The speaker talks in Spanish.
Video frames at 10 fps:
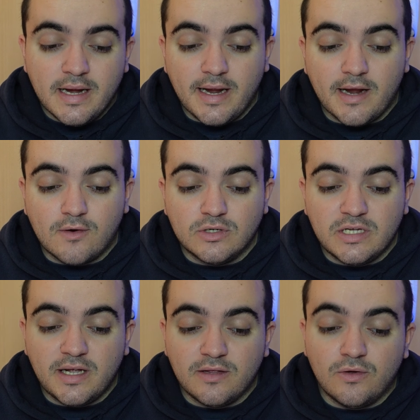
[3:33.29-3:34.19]
eh,
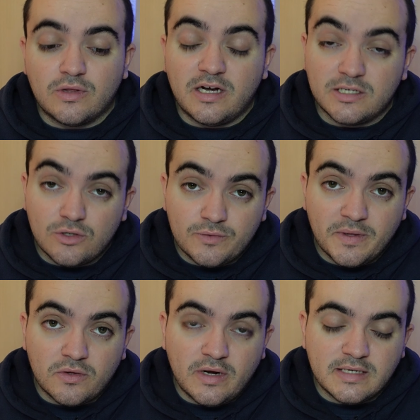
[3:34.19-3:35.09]
consiguiendo otras dos
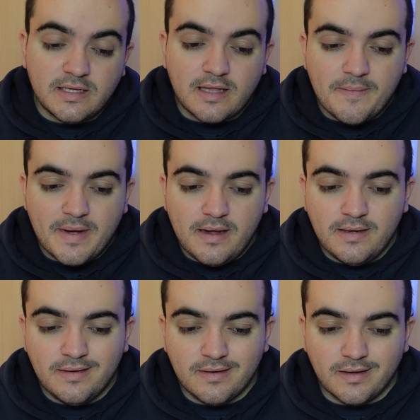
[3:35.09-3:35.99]
victorias de etapa
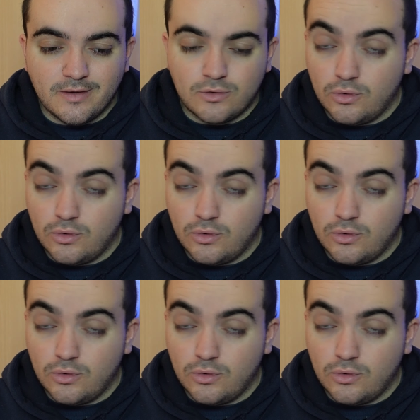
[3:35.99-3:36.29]
eh,